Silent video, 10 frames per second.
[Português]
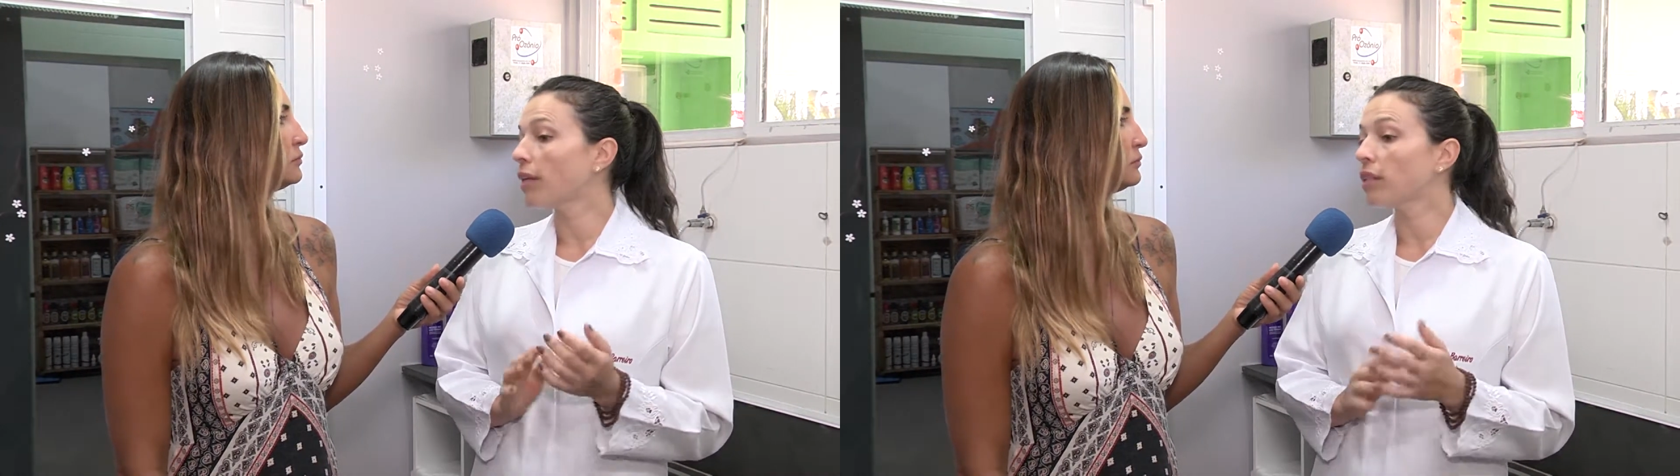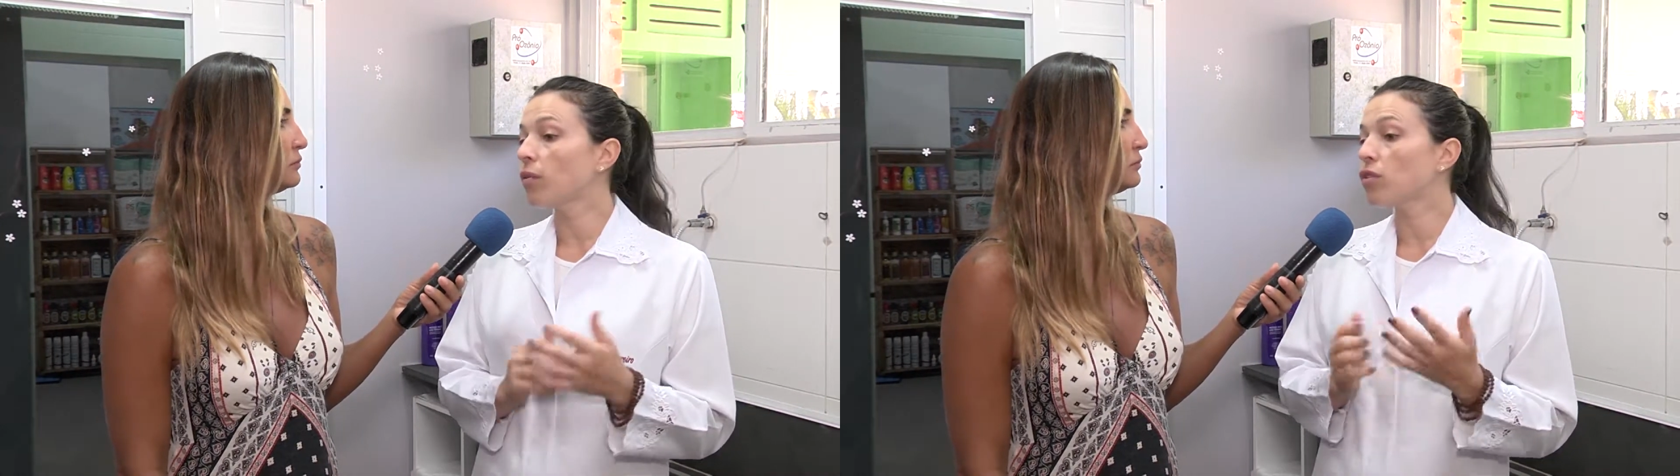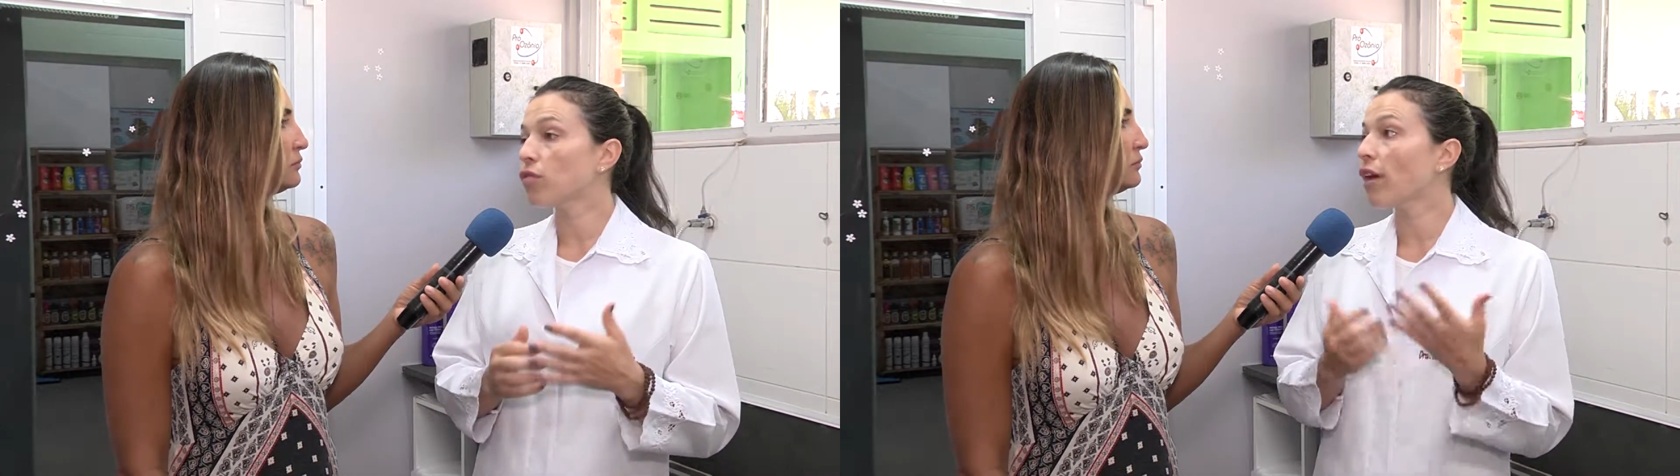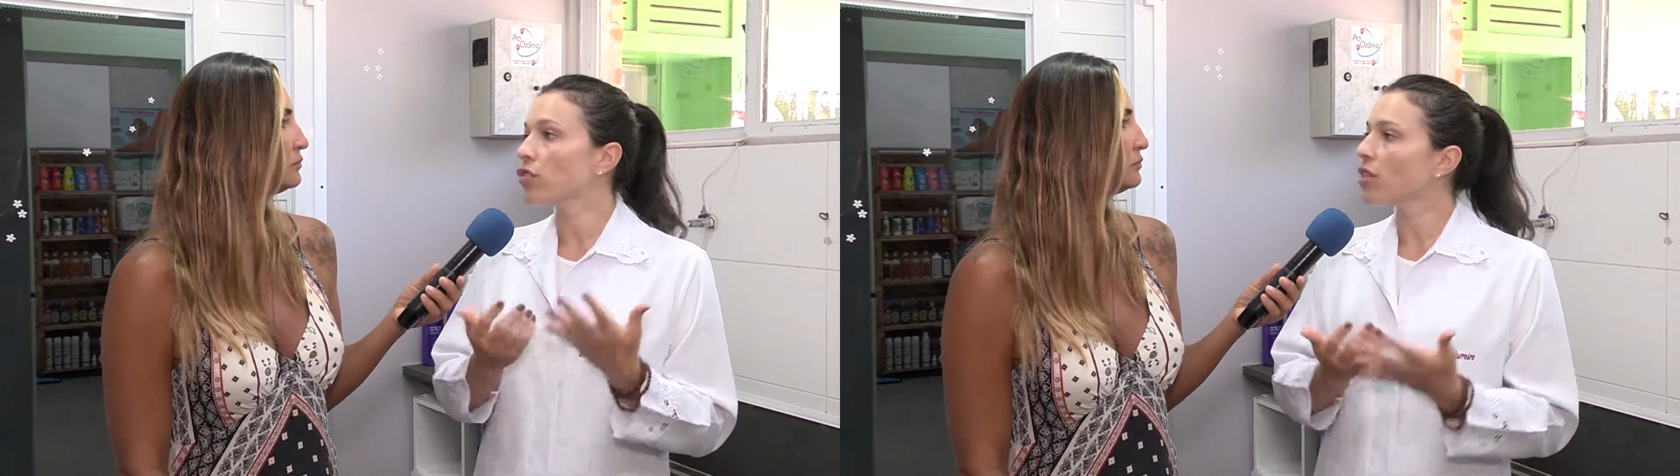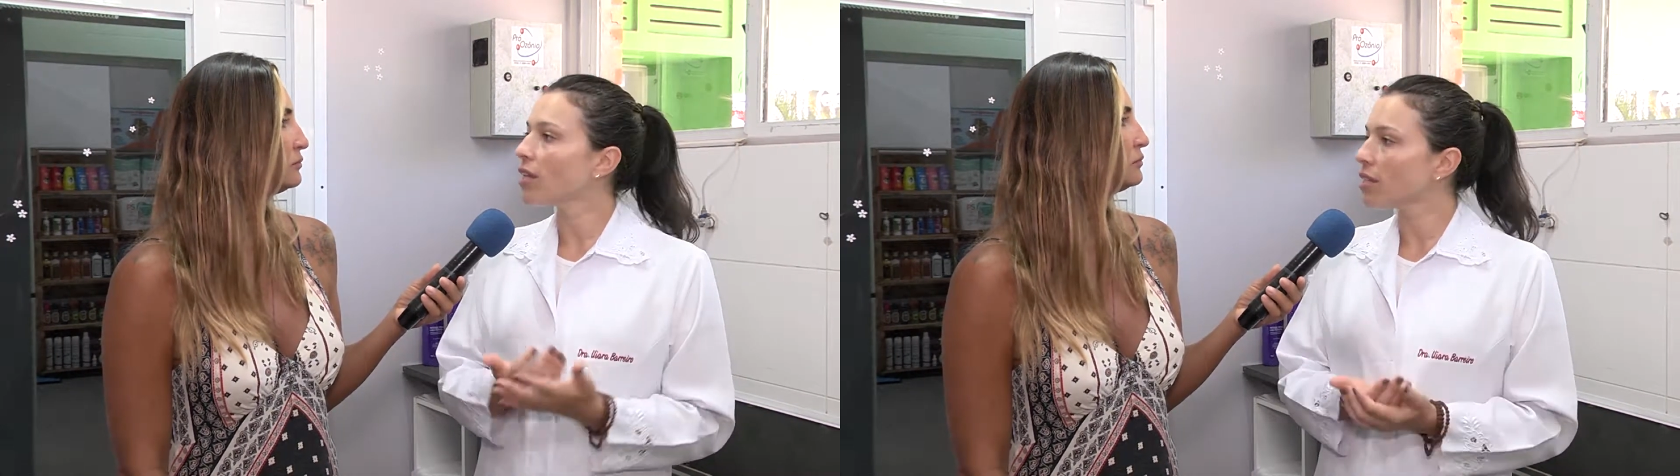então isso vai
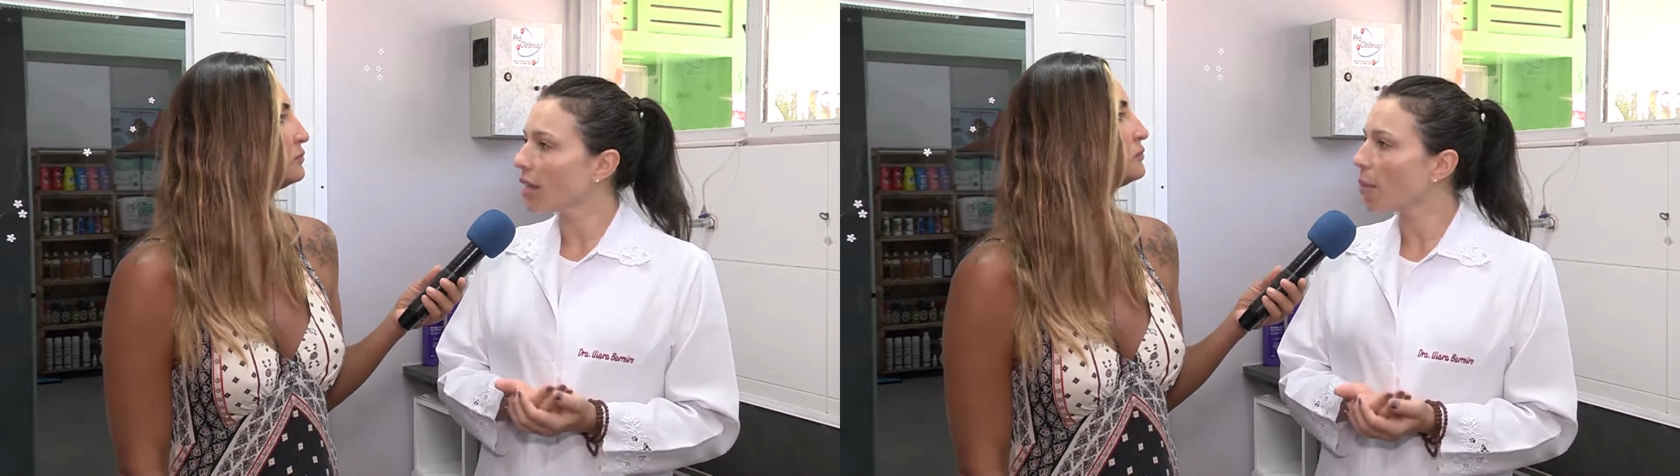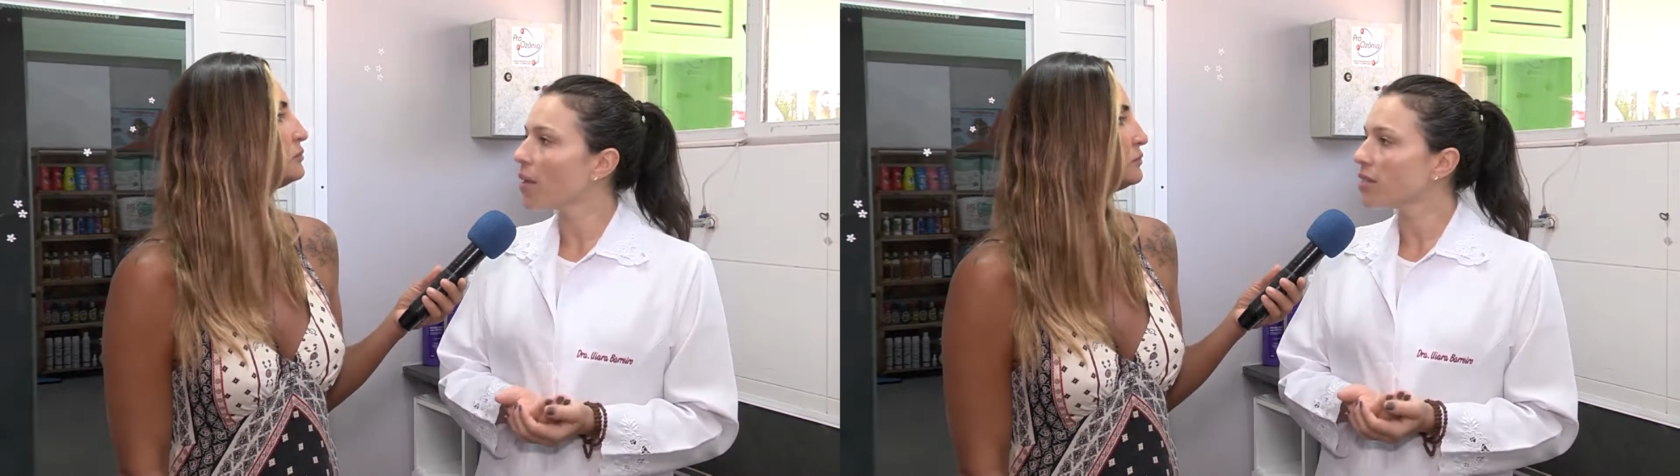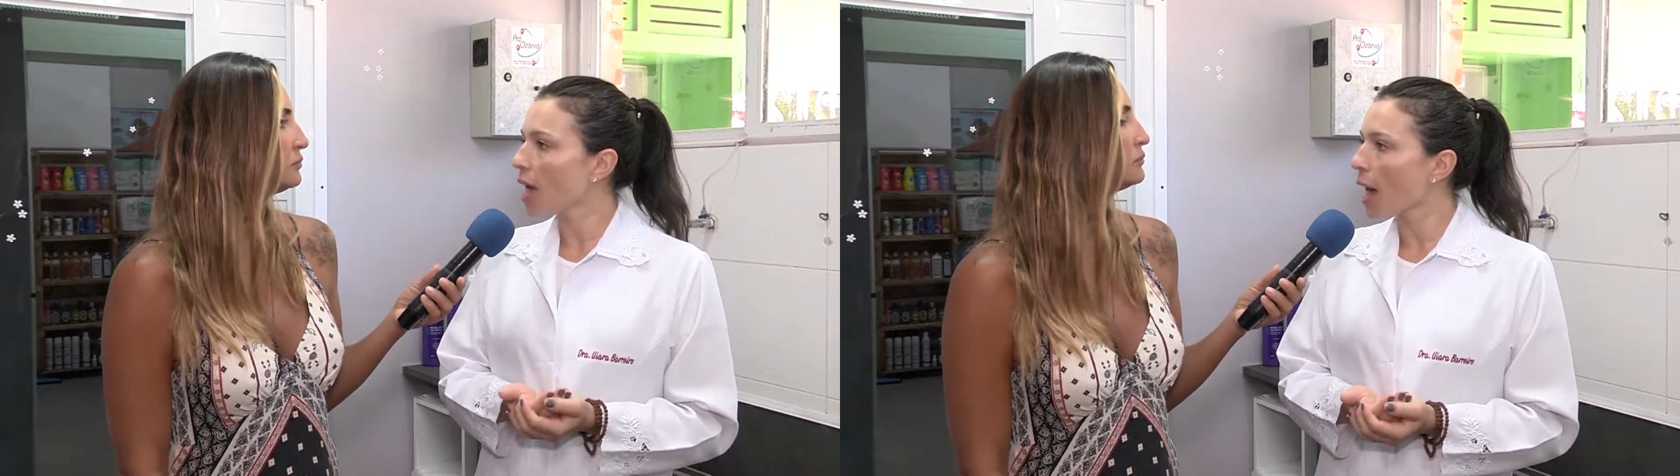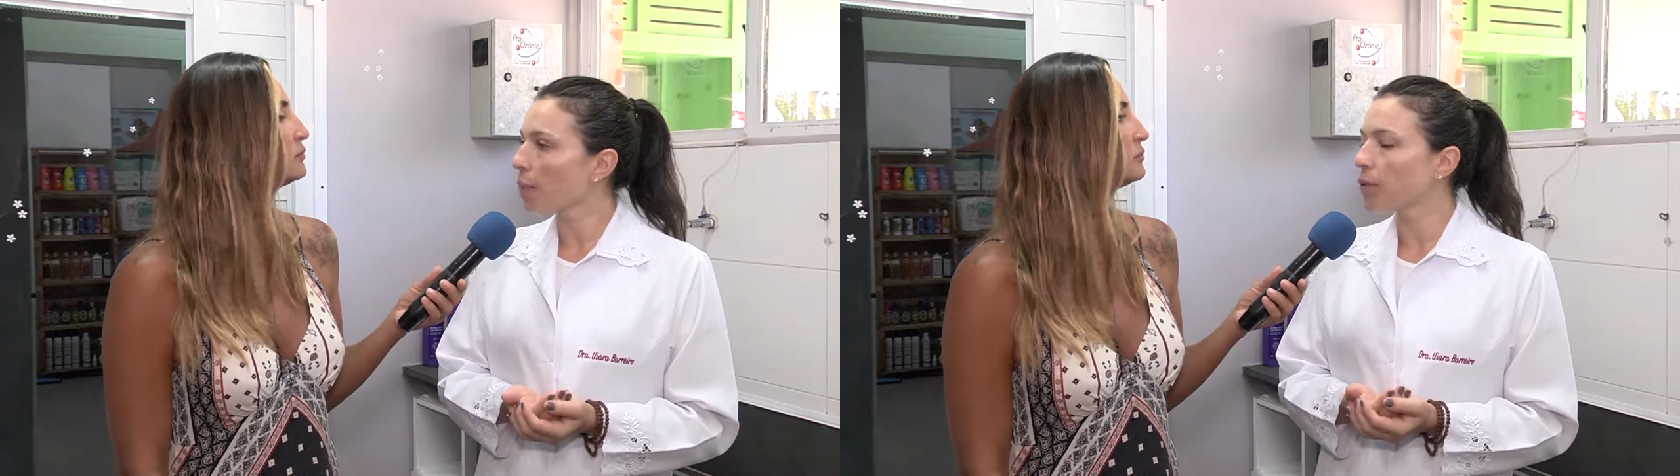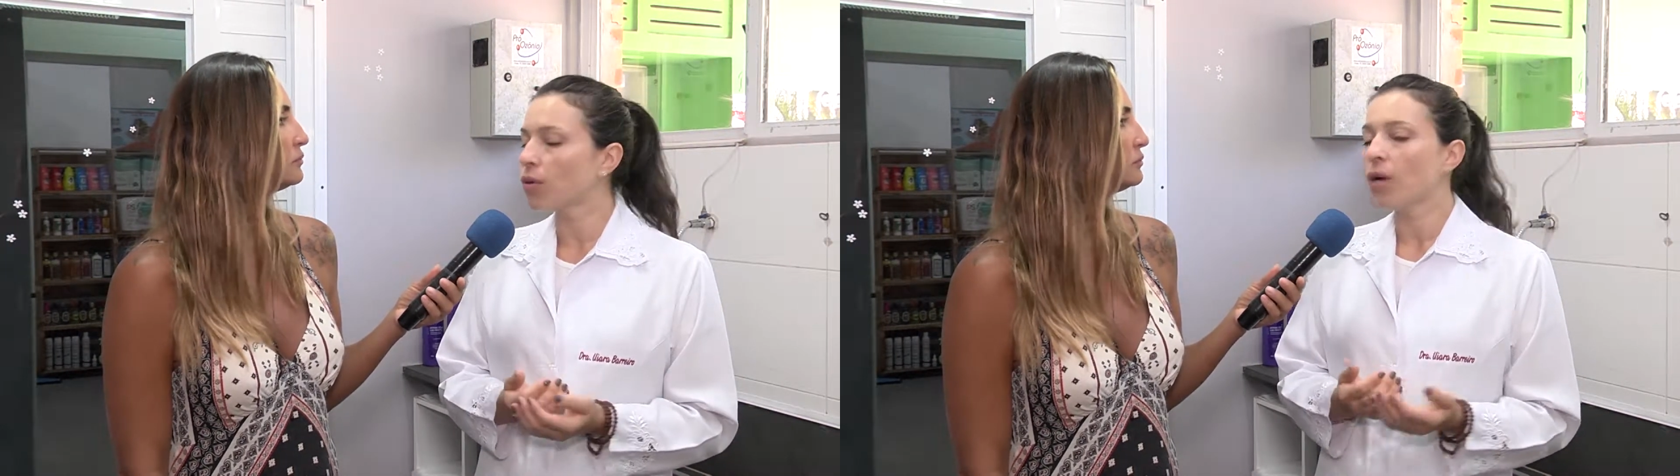ajudar a secar mais
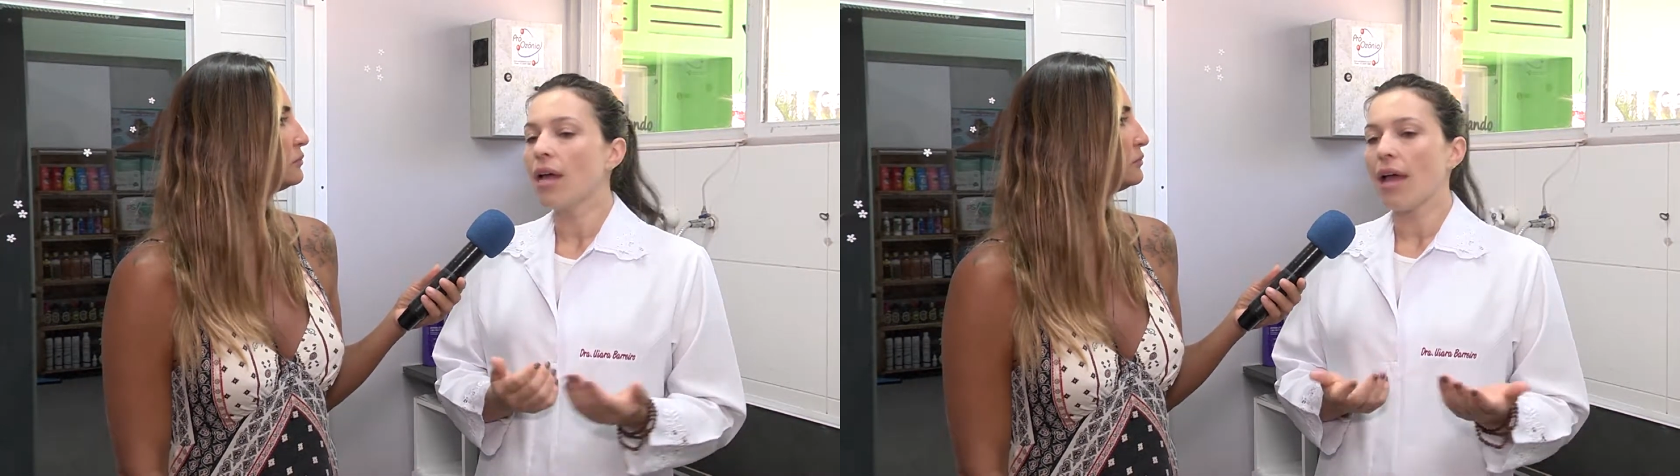rápido.